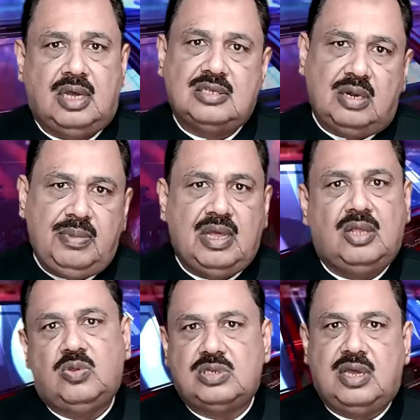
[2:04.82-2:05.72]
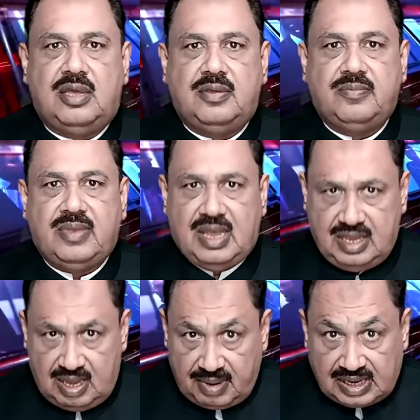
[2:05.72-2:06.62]
असल मैदान तो उसका है
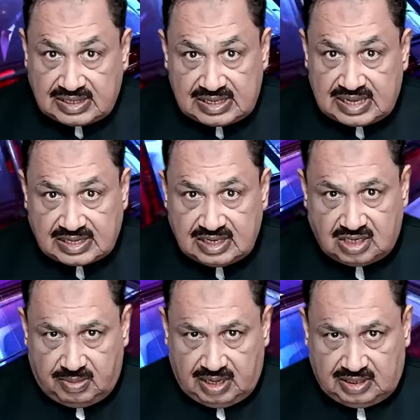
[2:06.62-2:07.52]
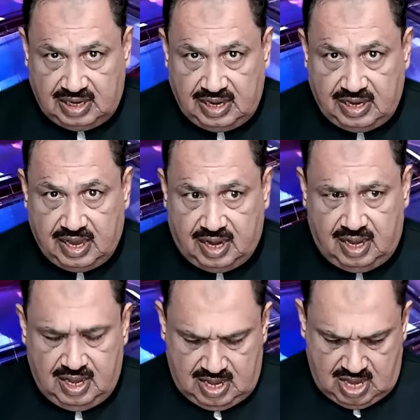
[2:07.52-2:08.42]
ये मैं किसी सियासी जमात के लिए नहीं कह
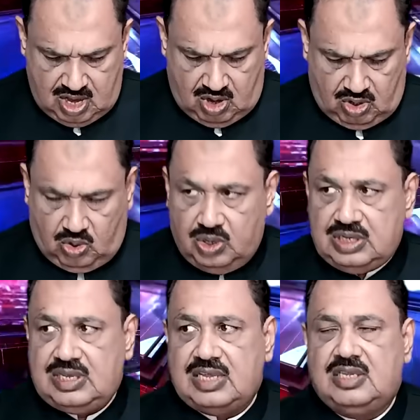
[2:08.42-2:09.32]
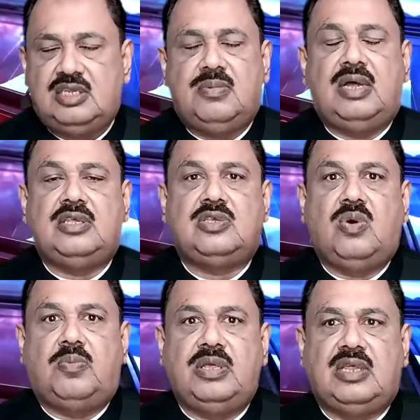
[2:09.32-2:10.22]
रहा और कोई सियासी जमात
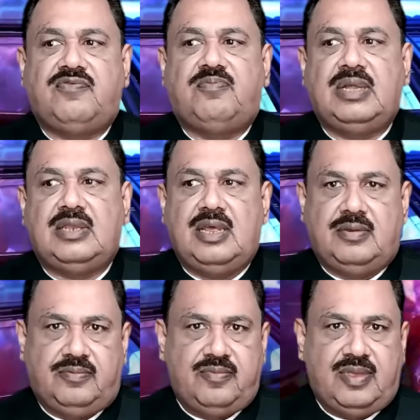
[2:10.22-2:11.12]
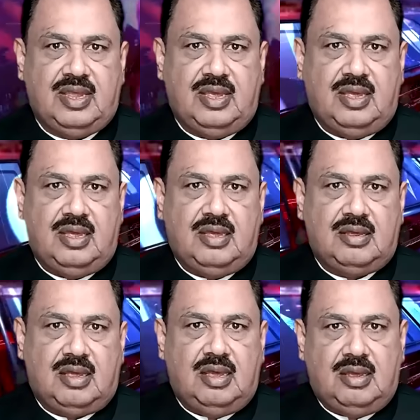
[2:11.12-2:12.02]
इसको अपनी तरफ मत ले
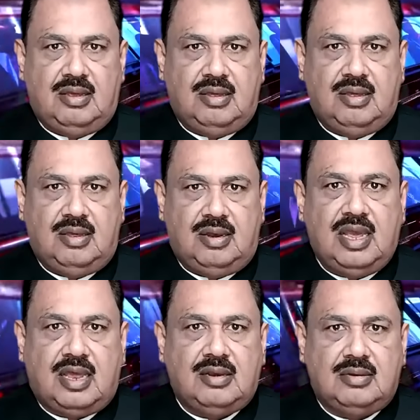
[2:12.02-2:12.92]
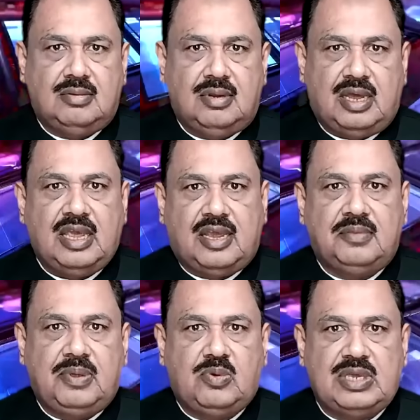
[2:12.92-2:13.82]
कि लेकिन
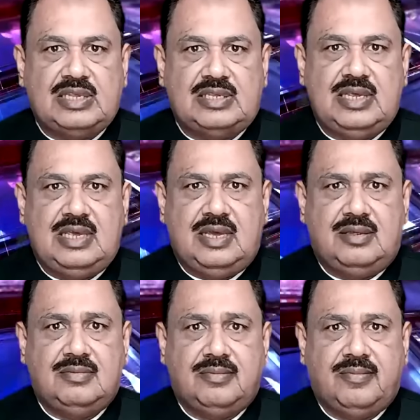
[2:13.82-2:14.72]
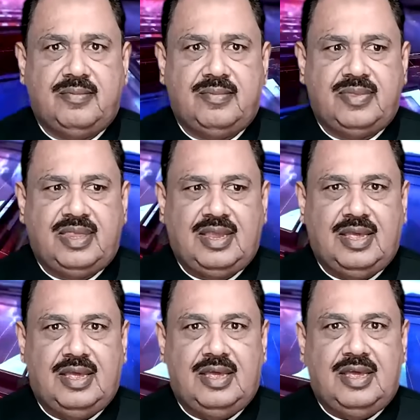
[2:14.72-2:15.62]
हकीकत भी कुछ ऐसी ही है
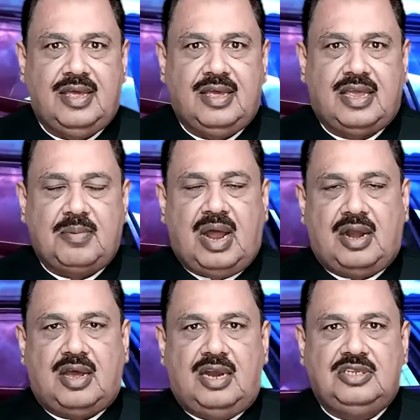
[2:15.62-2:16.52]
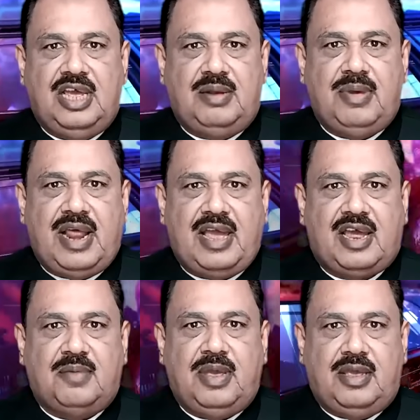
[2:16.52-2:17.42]
कि इमरान खान जेल में
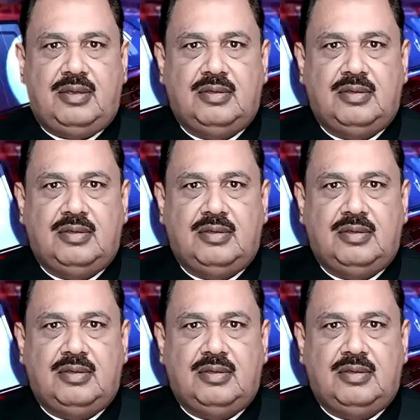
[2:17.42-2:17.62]
रहकर भी